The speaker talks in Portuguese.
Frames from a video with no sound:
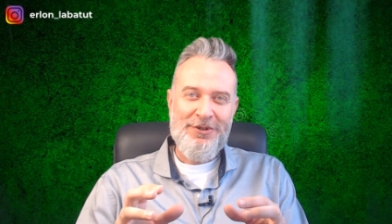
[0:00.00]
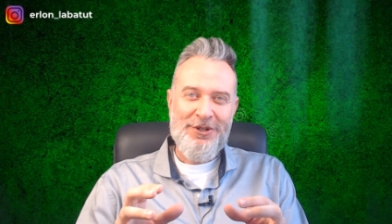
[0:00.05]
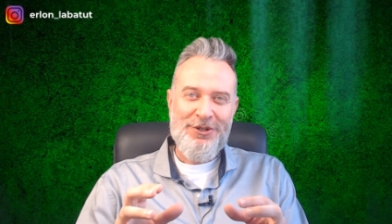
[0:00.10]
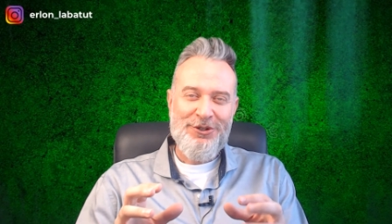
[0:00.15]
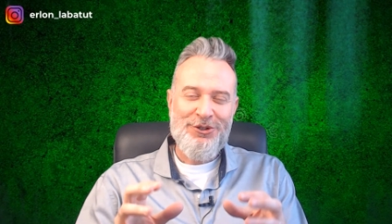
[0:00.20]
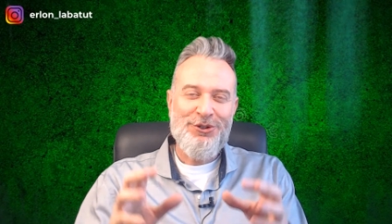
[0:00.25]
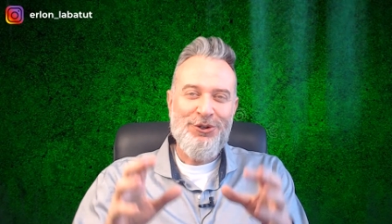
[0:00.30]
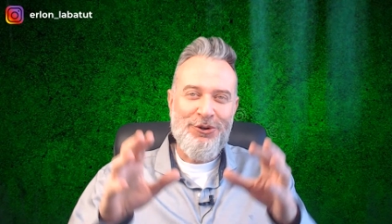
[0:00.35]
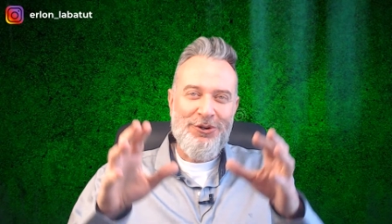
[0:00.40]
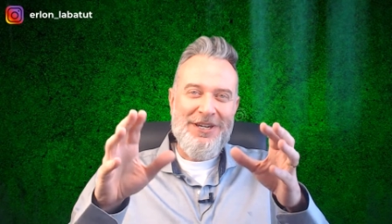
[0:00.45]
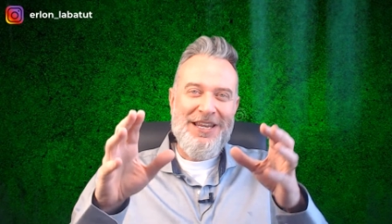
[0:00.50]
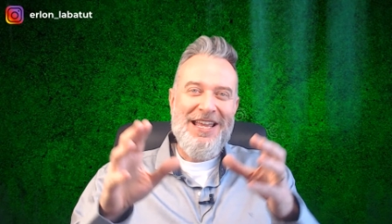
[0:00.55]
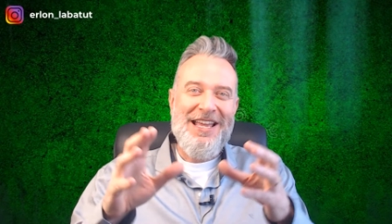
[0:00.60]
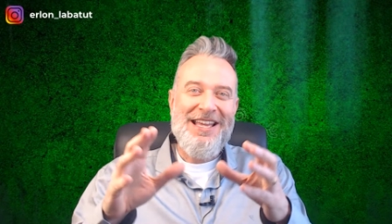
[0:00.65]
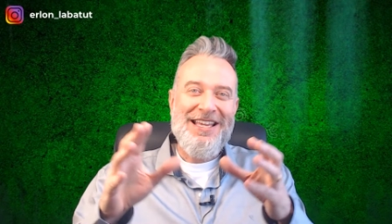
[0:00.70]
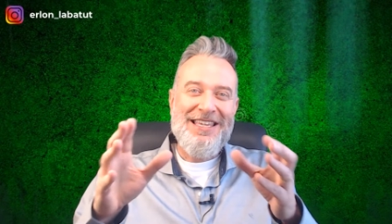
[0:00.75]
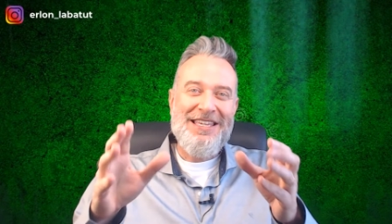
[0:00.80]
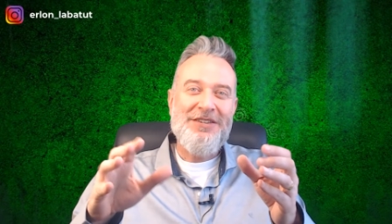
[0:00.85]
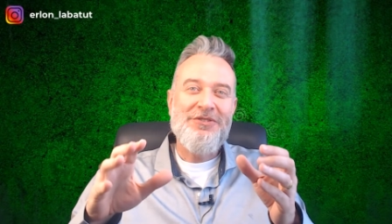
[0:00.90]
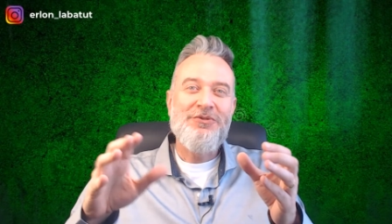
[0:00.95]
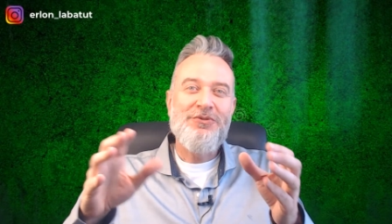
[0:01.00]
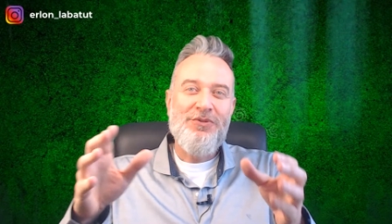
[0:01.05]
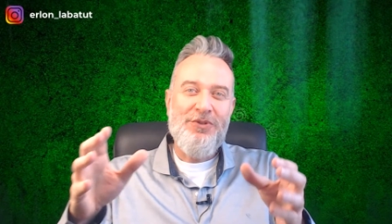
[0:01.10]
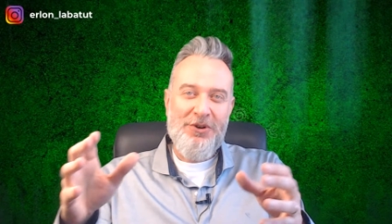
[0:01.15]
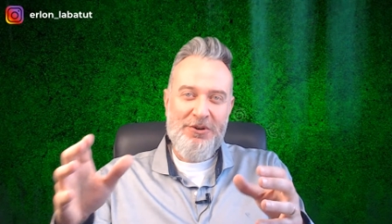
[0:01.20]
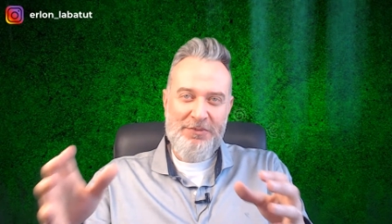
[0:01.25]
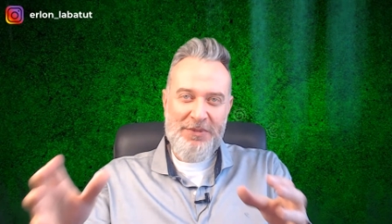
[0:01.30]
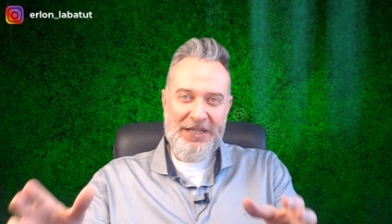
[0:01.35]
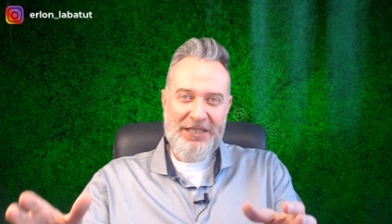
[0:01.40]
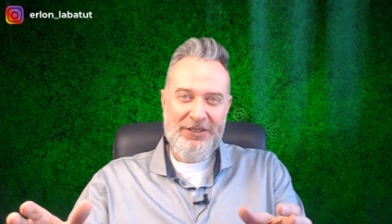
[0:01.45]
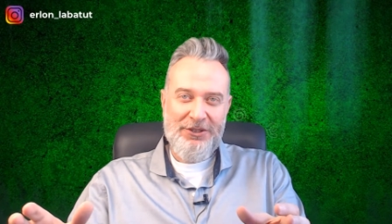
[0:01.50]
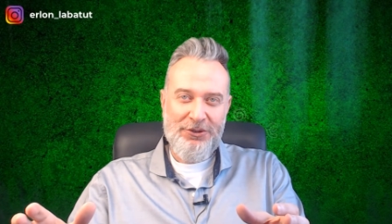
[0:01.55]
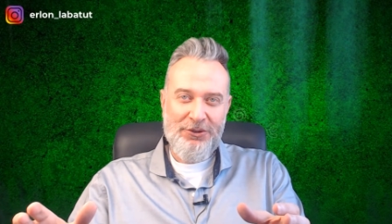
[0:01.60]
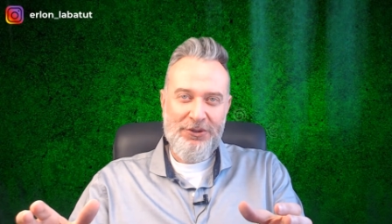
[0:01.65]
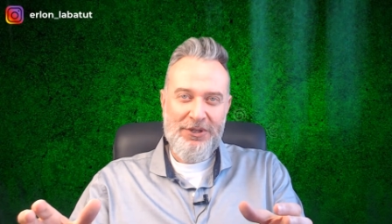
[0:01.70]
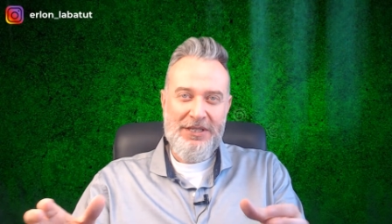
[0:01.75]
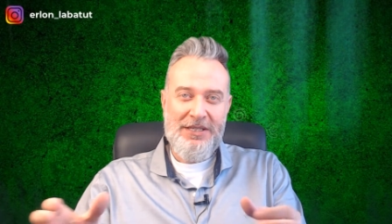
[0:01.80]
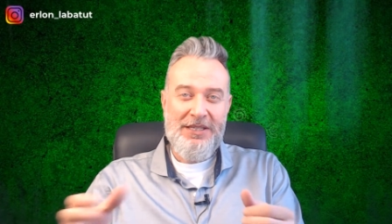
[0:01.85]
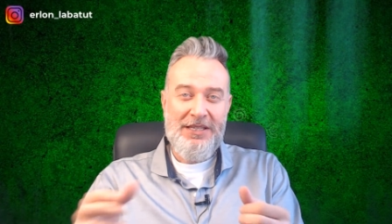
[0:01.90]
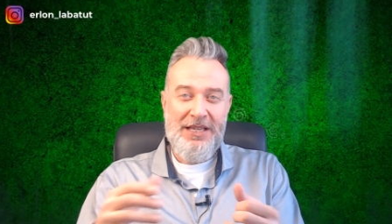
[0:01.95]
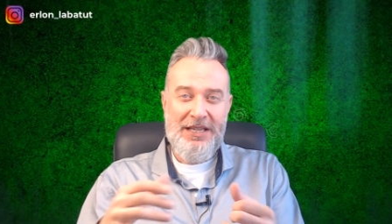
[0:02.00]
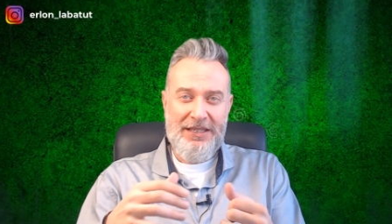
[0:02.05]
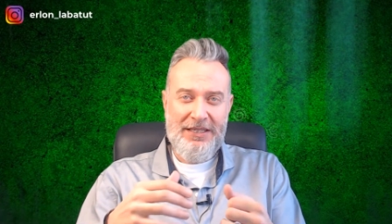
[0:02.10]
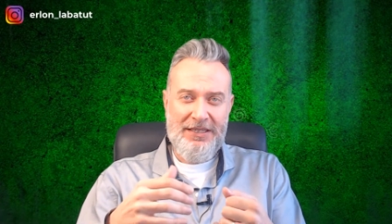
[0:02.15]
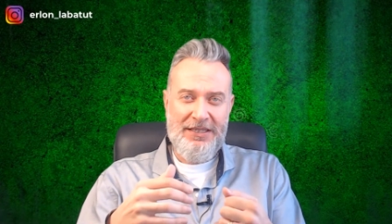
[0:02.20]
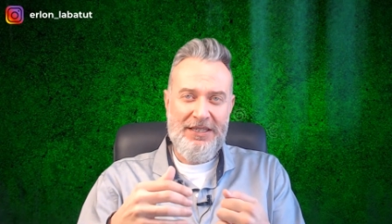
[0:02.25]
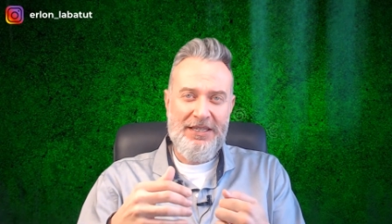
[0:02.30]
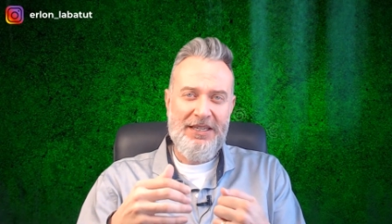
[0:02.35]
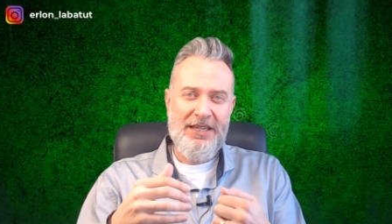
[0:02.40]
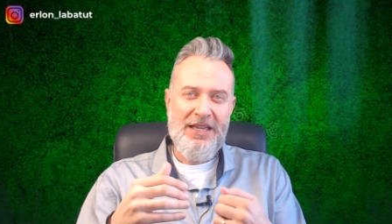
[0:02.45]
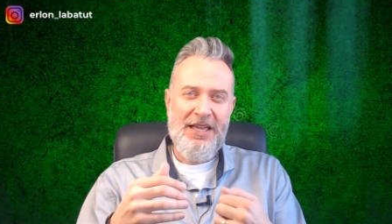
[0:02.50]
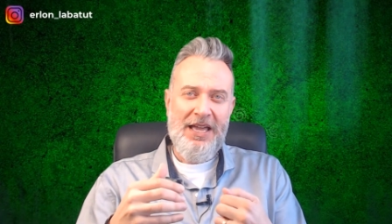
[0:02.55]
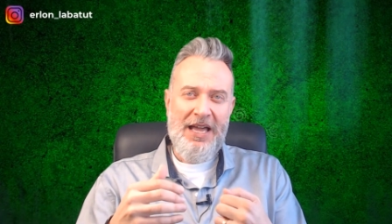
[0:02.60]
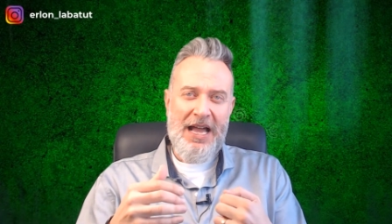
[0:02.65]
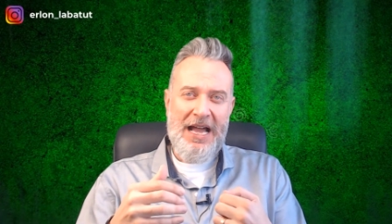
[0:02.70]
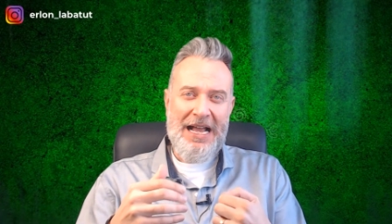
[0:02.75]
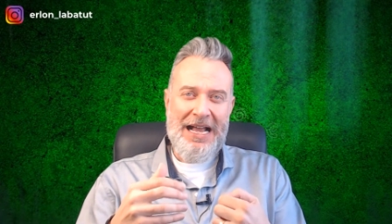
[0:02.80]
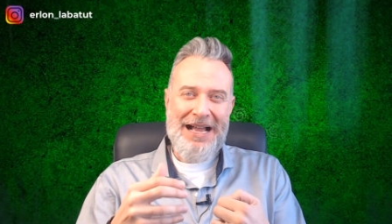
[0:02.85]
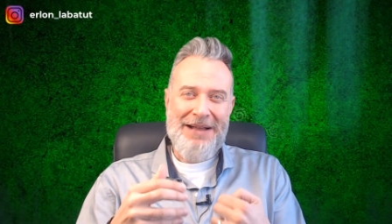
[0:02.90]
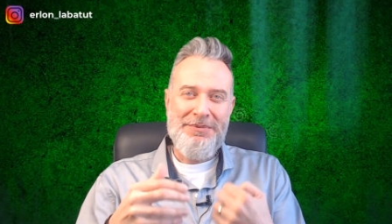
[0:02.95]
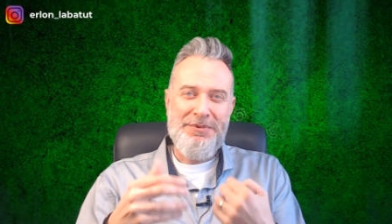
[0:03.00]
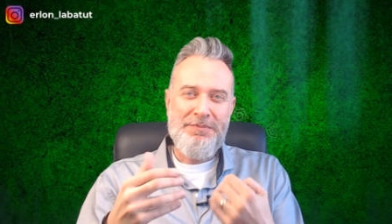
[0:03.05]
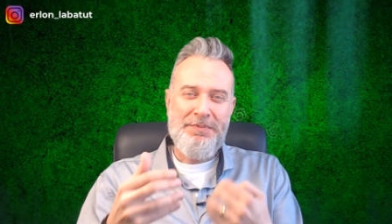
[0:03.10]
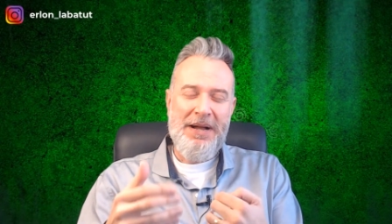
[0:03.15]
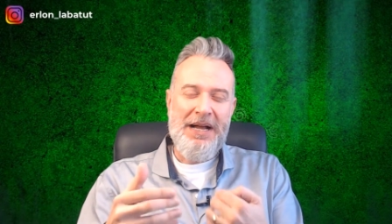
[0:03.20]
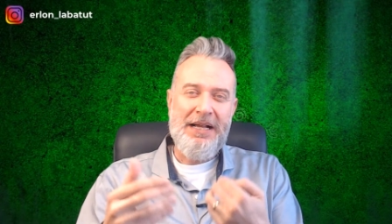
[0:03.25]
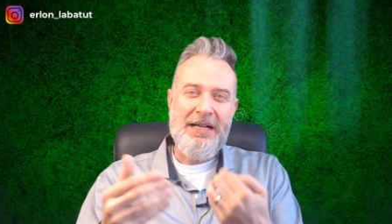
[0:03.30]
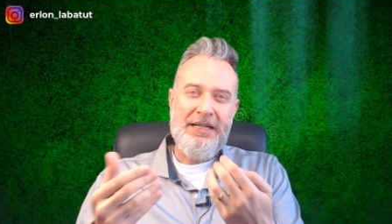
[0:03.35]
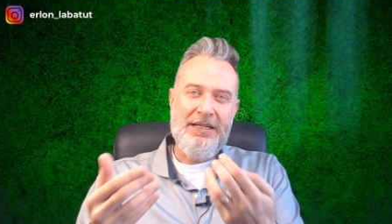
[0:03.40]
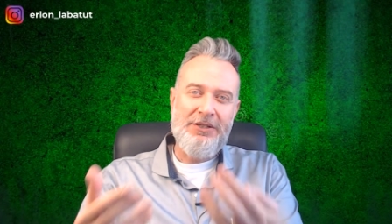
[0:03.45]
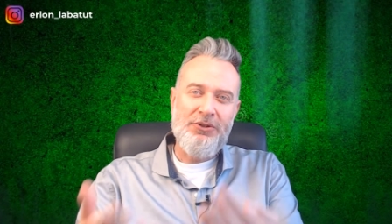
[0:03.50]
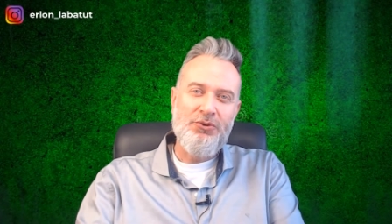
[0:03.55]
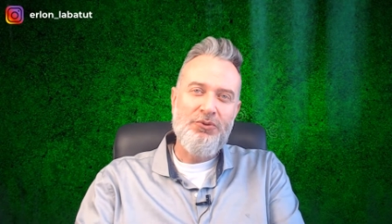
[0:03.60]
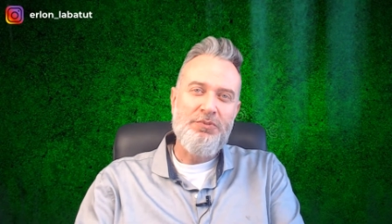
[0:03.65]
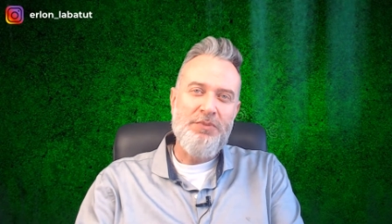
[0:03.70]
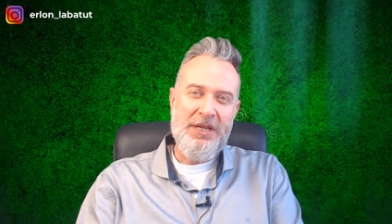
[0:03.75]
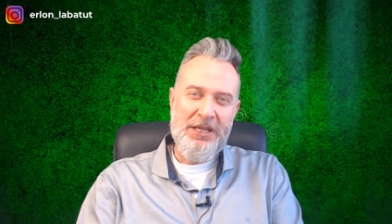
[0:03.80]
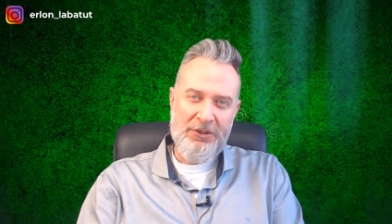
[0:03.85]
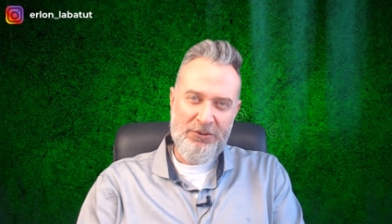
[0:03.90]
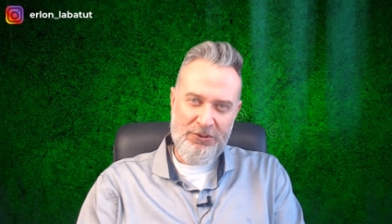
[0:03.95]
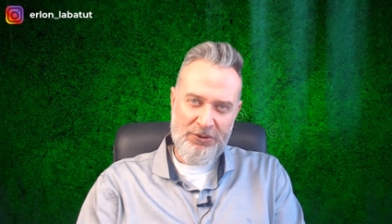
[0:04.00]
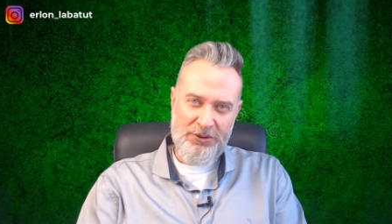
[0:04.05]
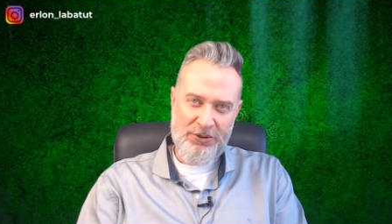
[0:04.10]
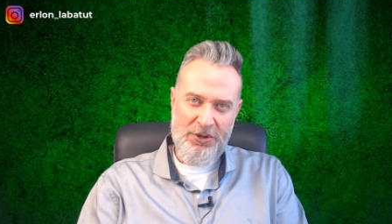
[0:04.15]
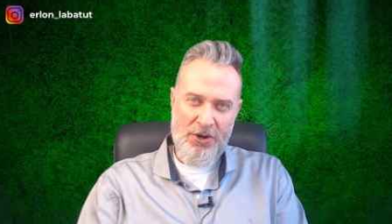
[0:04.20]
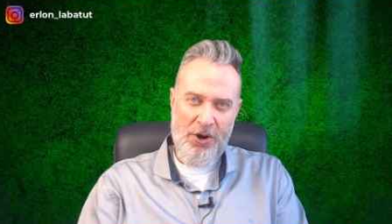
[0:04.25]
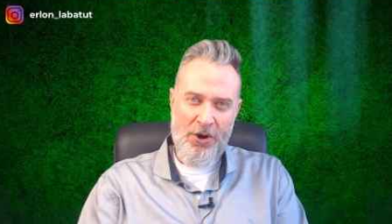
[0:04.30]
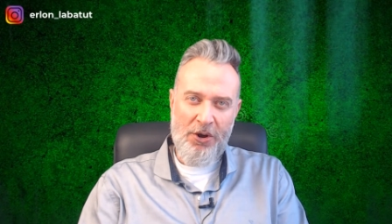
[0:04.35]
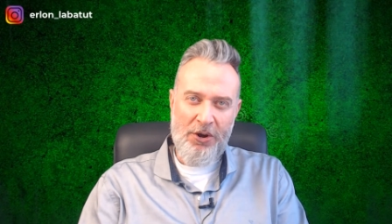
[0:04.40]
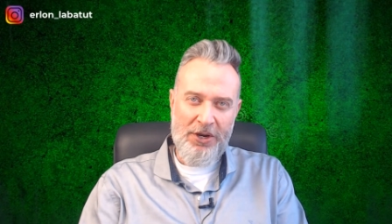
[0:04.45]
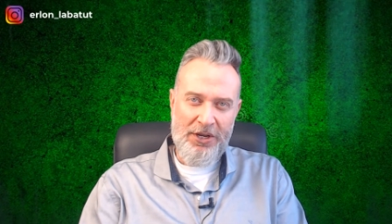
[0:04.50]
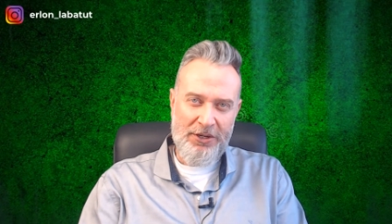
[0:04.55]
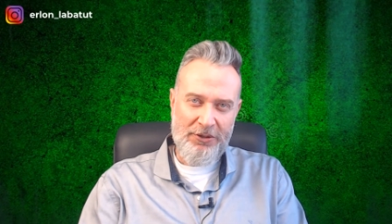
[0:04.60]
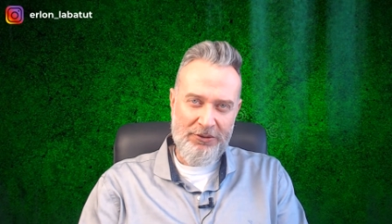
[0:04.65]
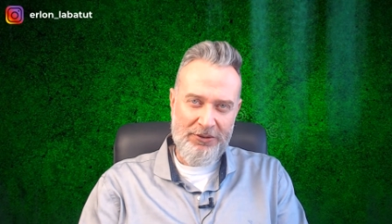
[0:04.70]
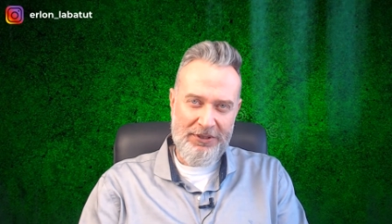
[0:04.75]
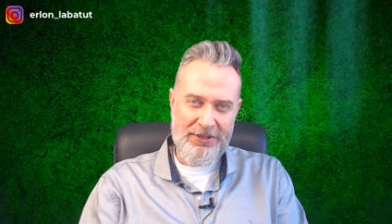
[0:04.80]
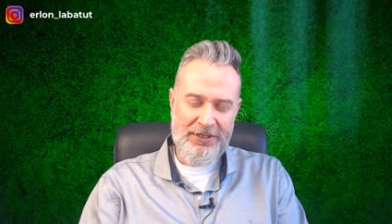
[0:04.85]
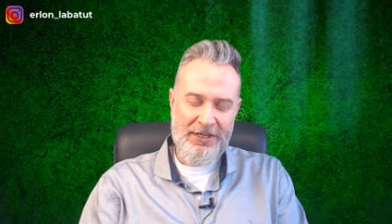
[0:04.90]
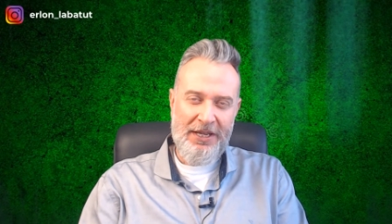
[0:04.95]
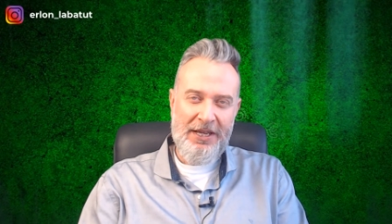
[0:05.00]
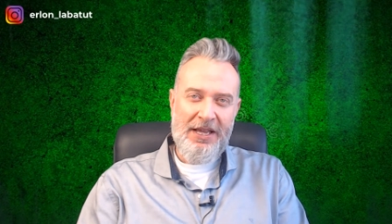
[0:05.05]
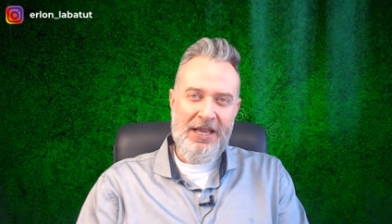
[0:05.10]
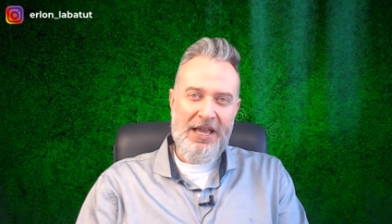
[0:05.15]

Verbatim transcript: sonegue informações e assim acabe pagando menos royalties.